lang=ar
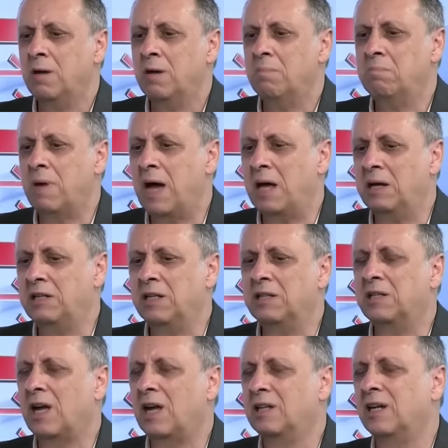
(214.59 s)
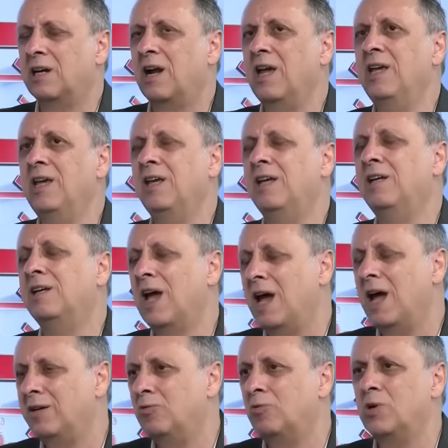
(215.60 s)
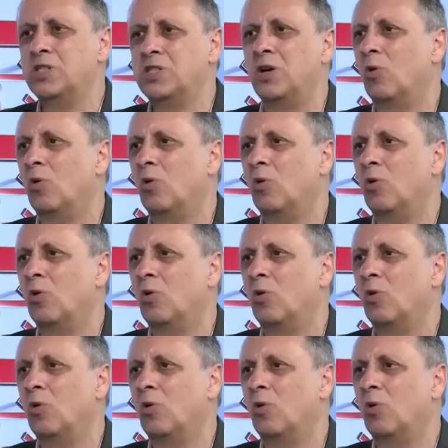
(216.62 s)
ما ننتظر ايا كان واش